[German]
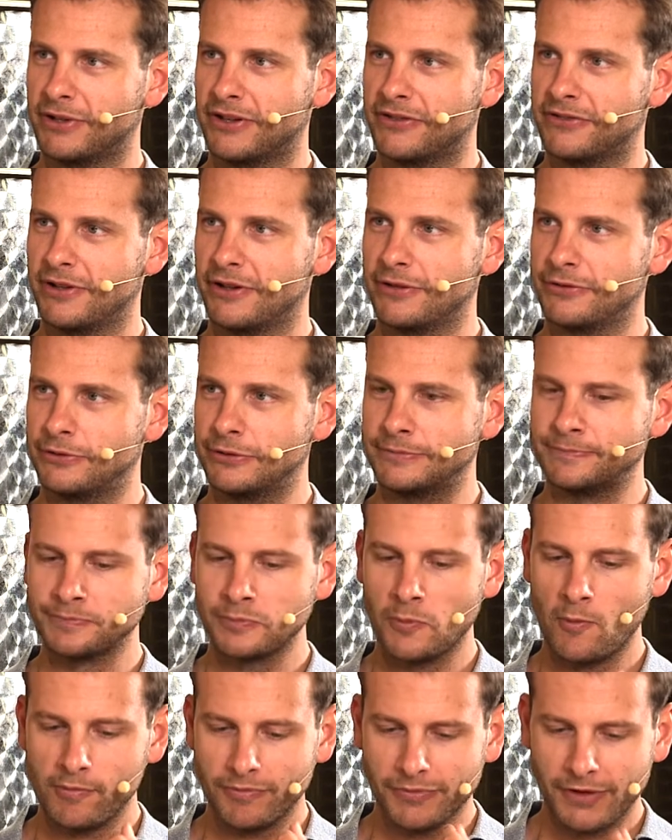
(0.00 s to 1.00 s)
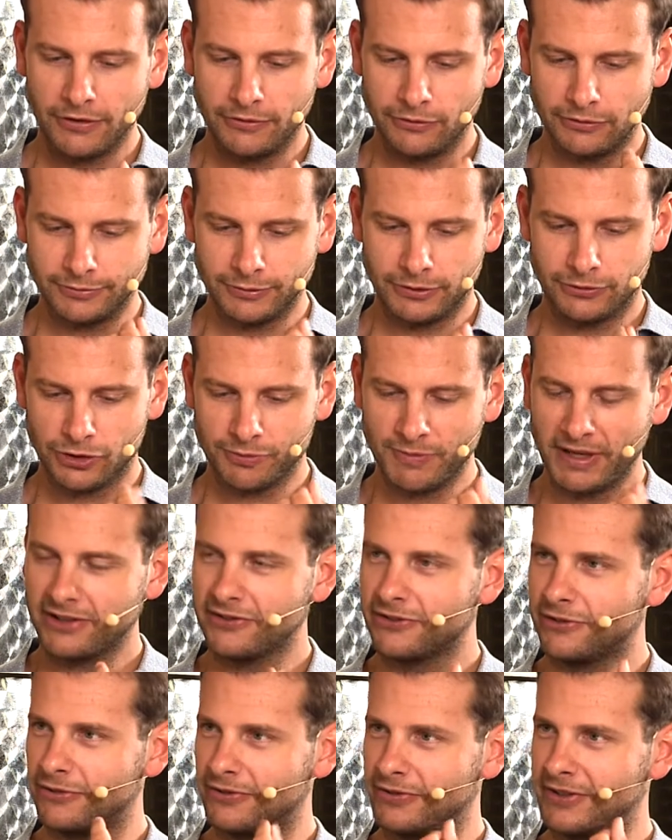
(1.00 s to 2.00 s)
das noch und du du, du
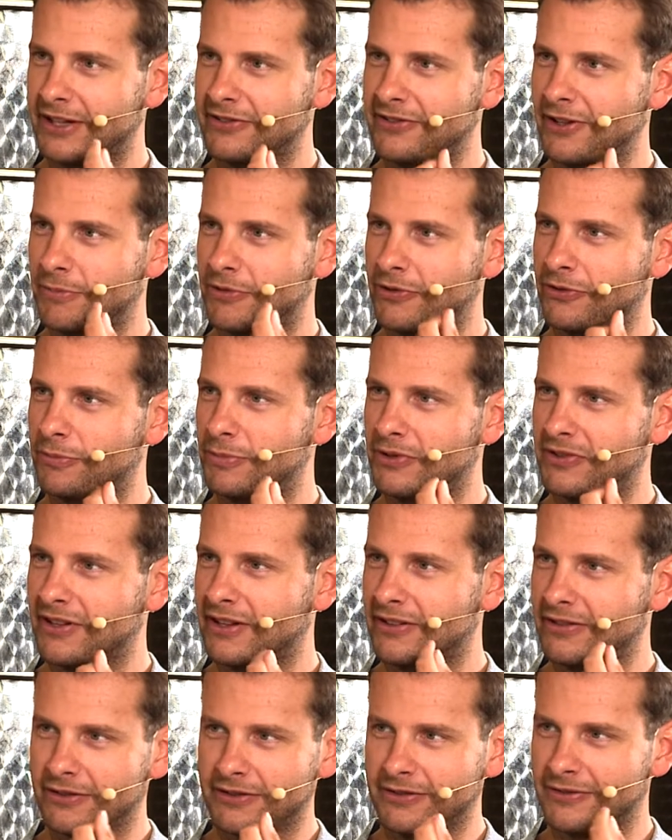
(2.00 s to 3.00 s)
schmeckst wie jetzt, ob du so ein bisschen an, ja.